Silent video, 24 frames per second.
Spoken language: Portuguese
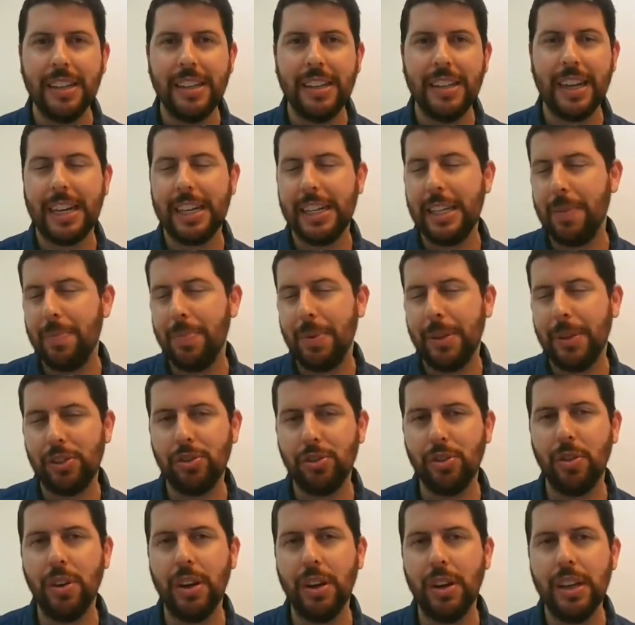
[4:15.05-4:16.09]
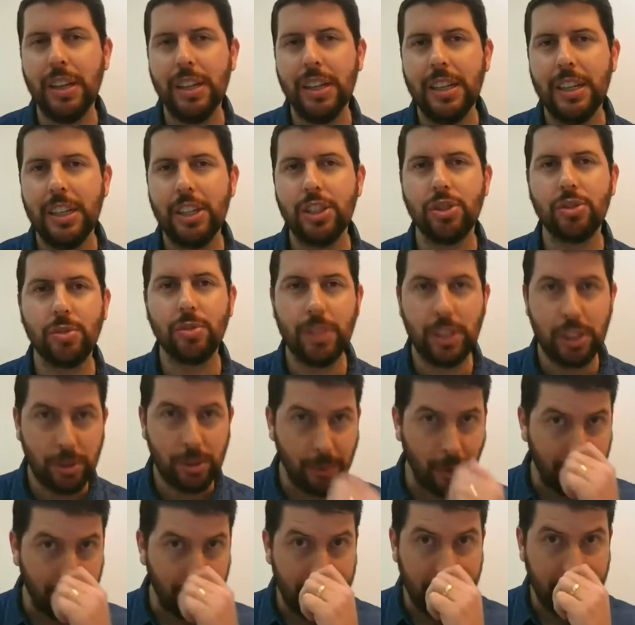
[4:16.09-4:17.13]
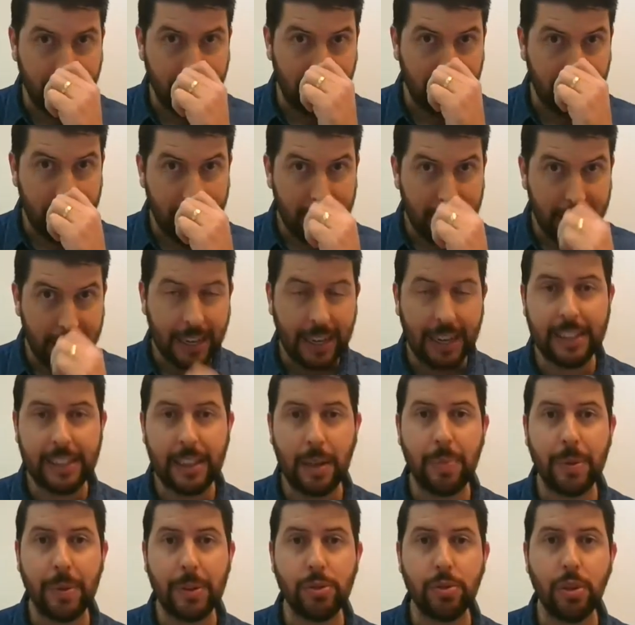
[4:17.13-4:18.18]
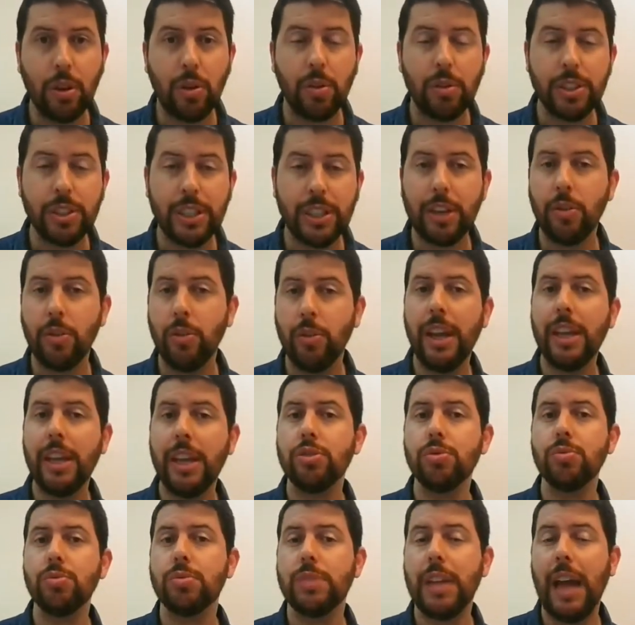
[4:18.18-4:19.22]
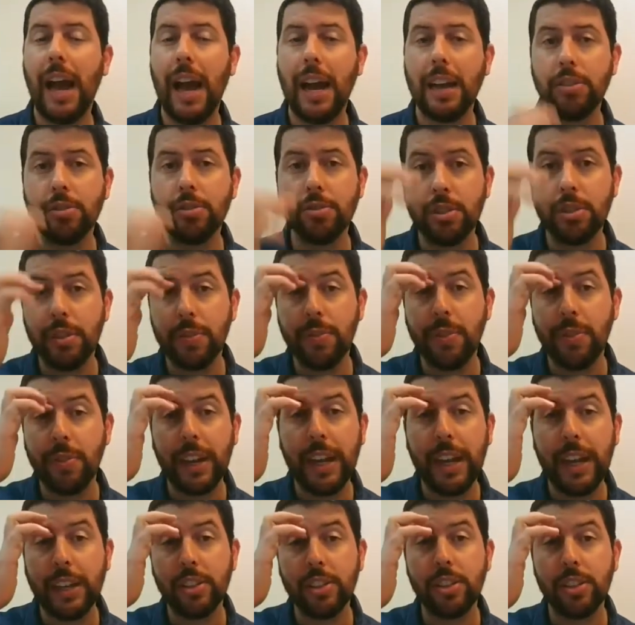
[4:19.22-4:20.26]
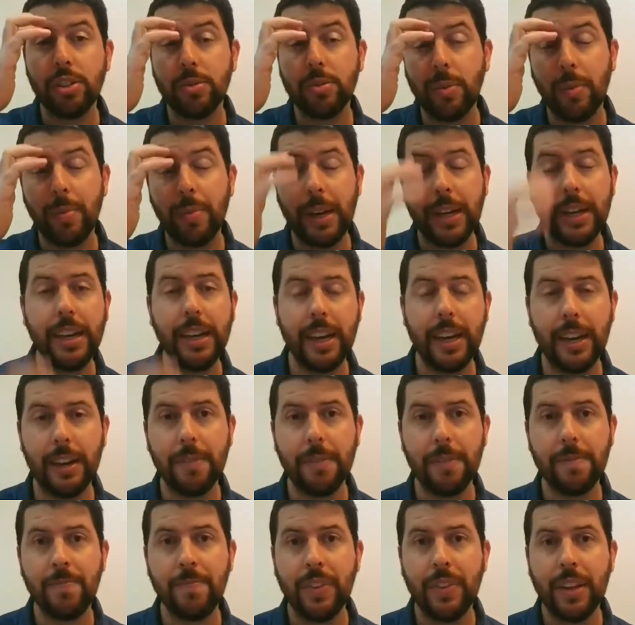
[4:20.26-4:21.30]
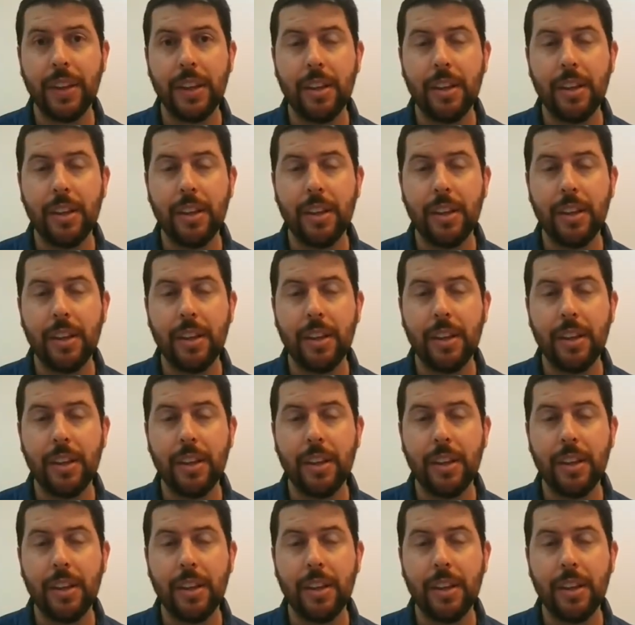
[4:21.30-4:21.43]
Né? Cada pessoa estuda de uma maneira, cada pessoa consegue um resultado diferente de uma maneira.